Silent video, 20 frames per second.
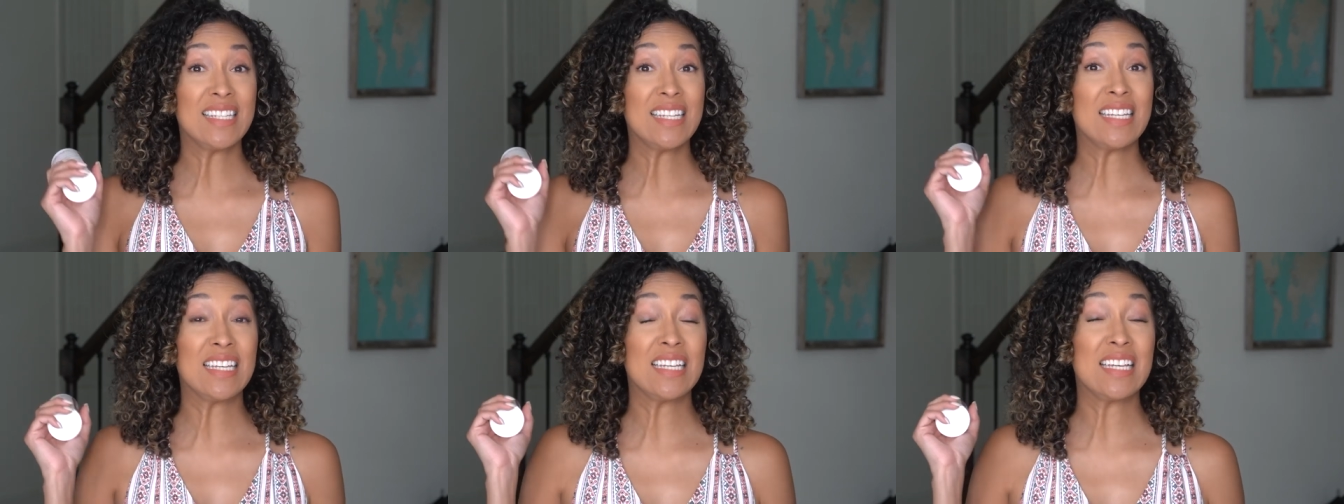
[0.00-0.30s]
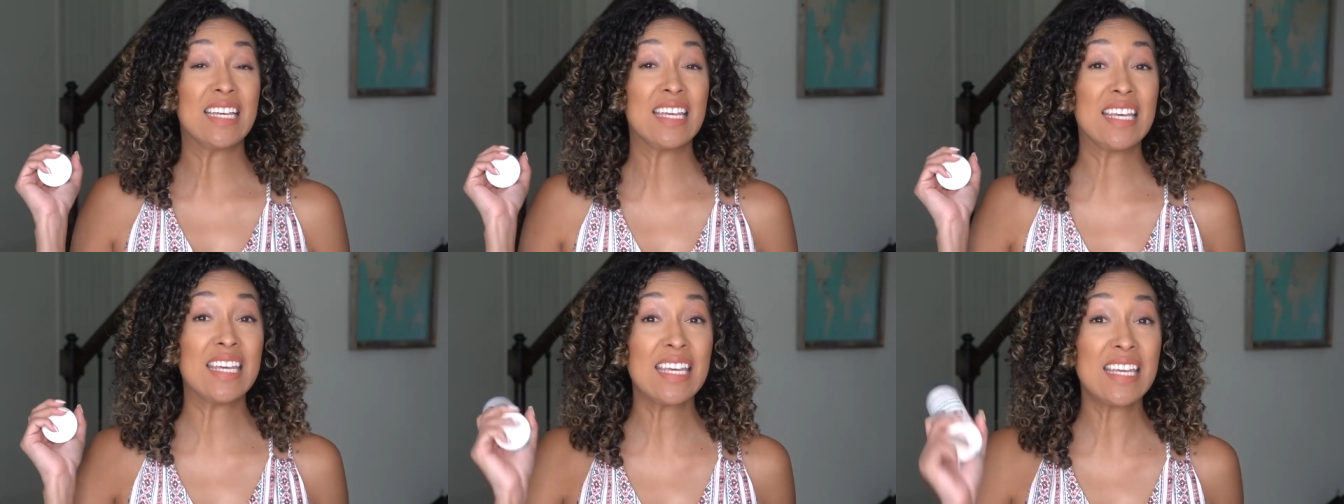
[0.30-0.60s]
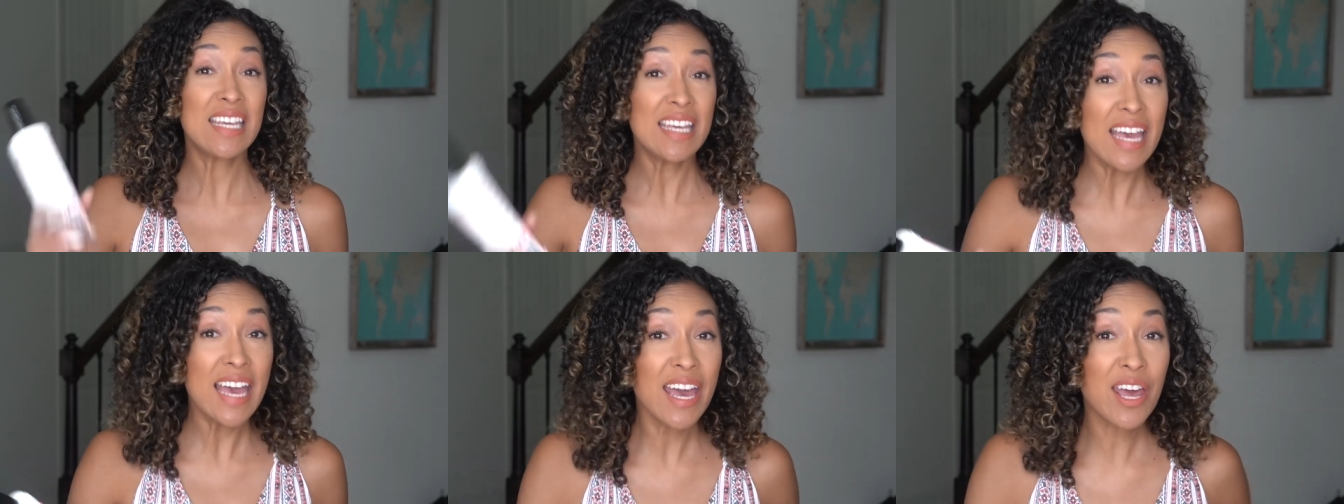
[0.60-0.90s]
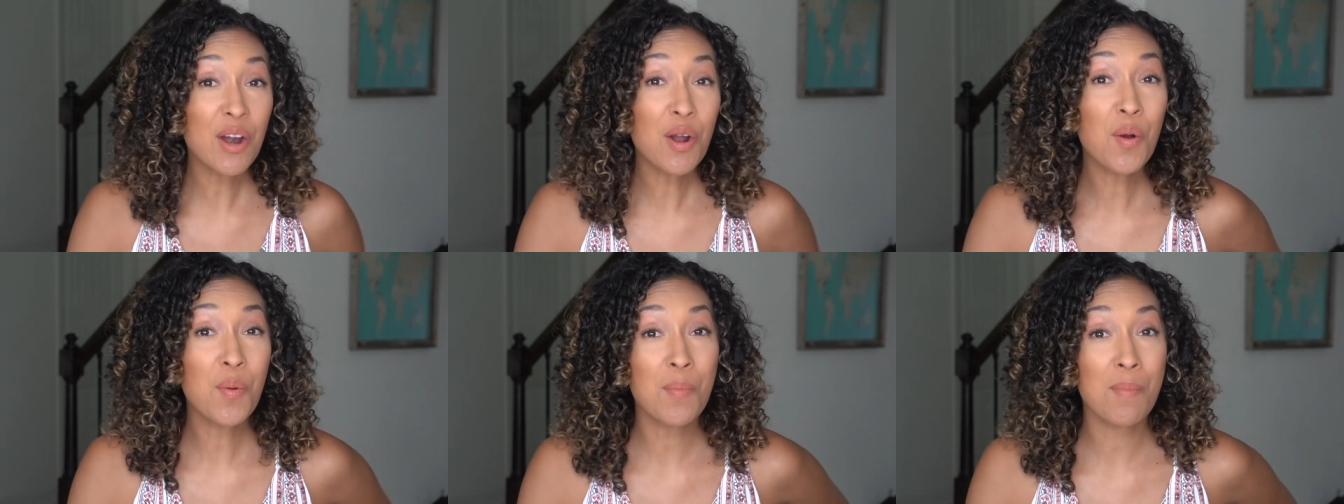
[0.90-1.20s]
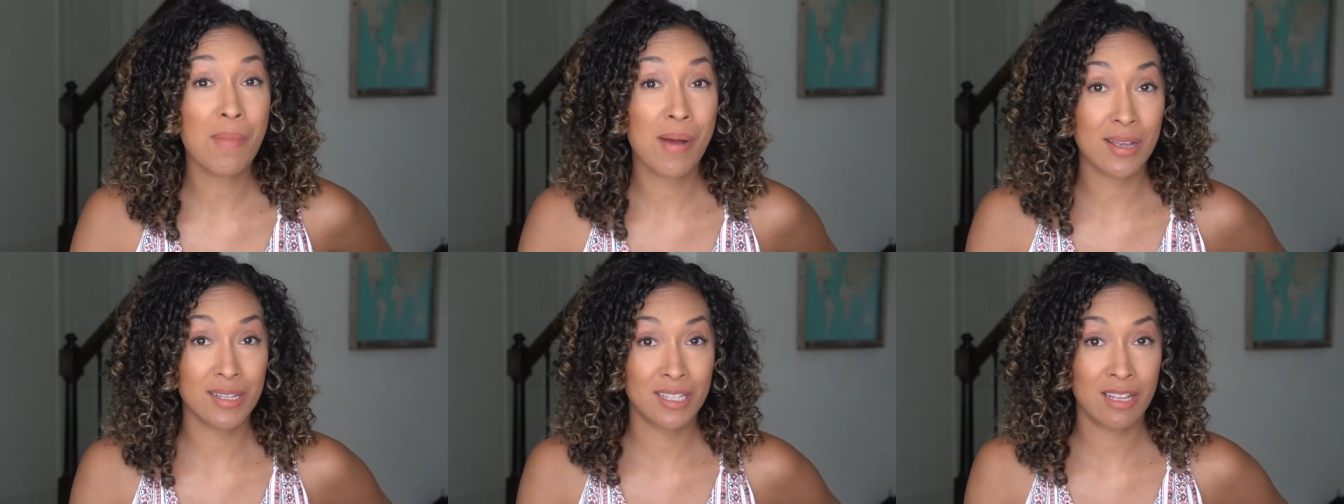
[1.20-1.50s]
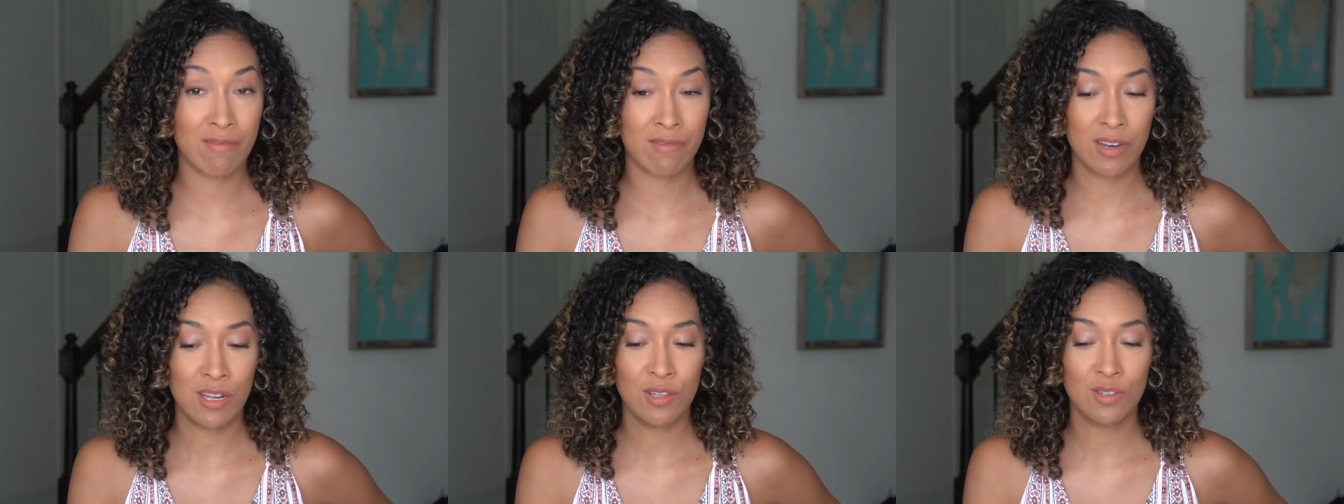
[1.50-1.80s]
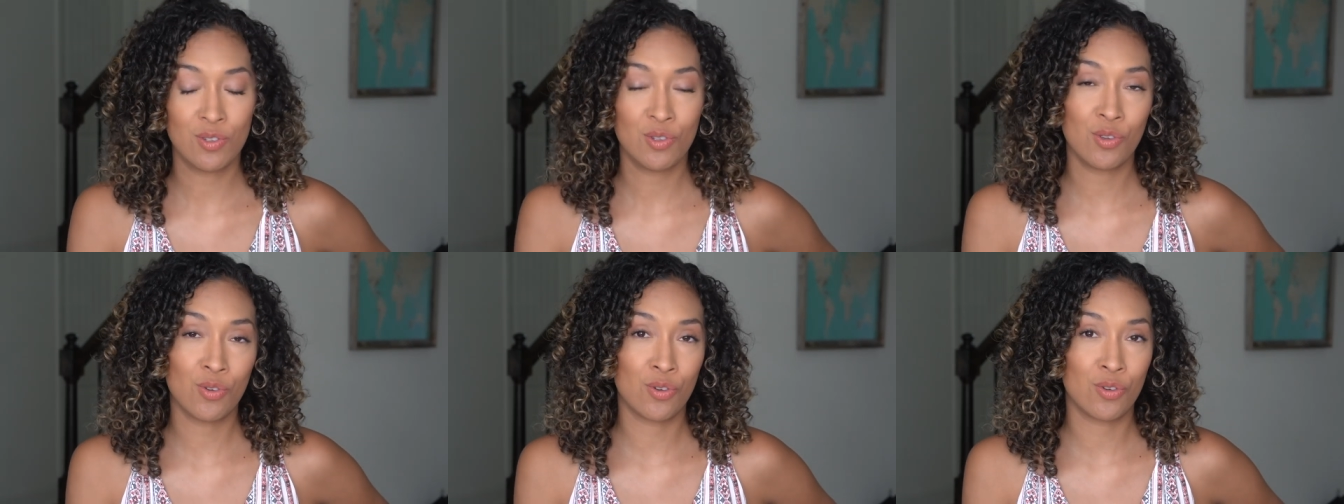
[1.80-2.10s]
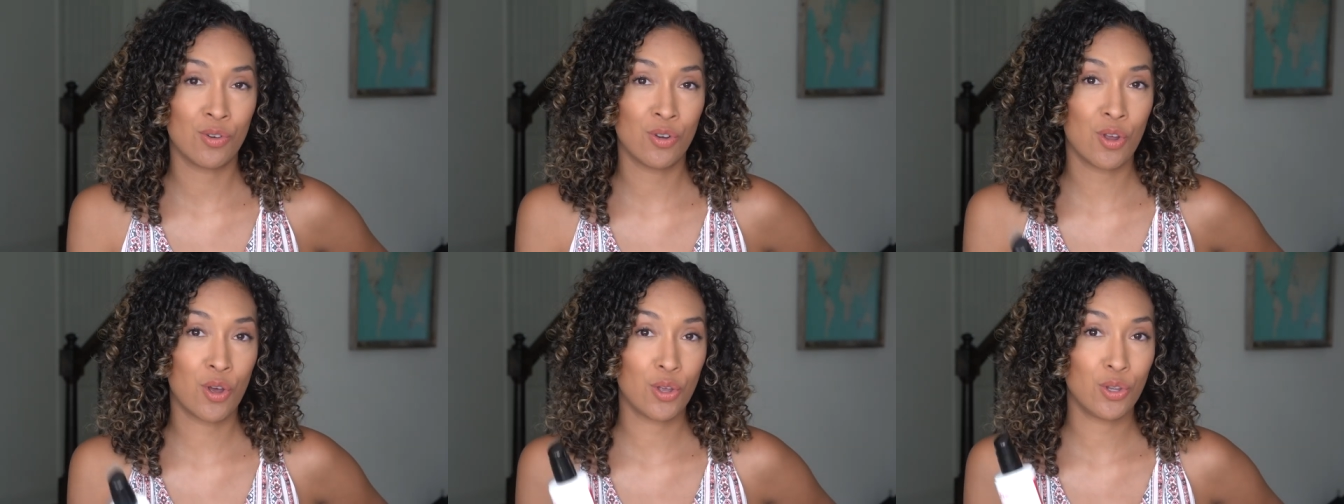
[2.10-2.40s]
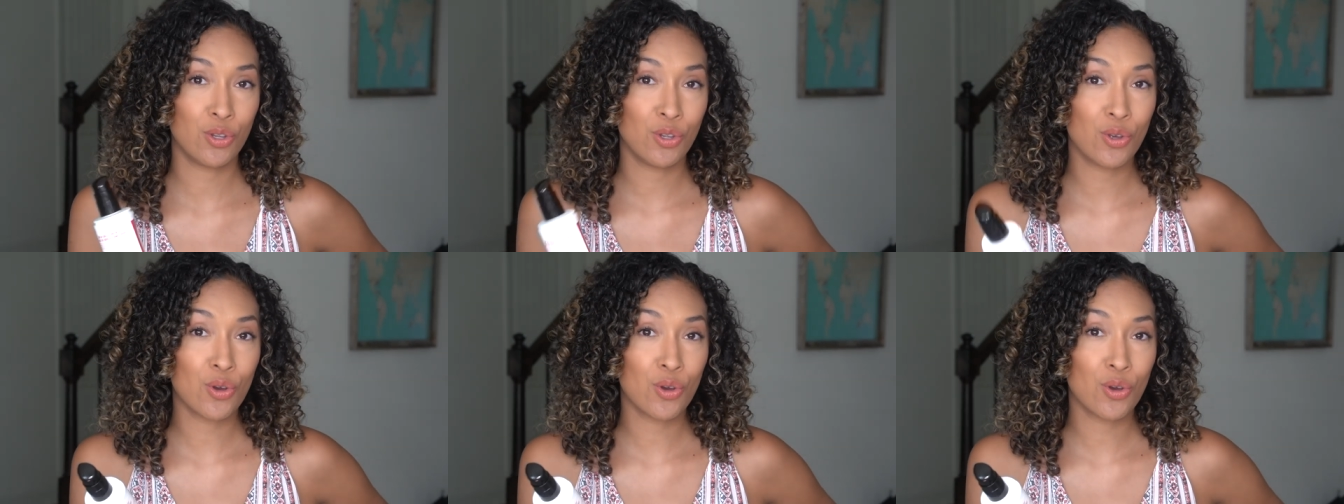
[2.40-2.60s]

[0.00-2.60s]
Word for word: si quiero más definición,